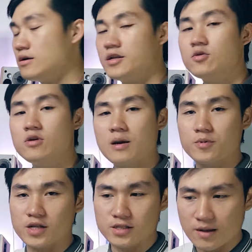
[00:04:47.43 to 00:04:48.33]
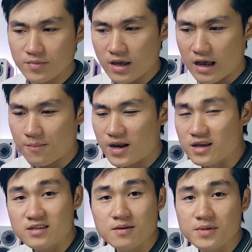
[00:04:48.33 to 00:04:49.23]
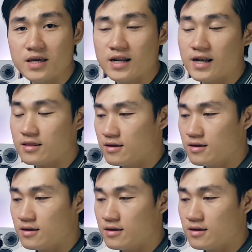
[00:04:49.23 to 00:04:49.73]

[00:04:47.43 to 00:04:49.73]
ini gue udah upgrade RAM-nya apalagi sih yang bikin lelet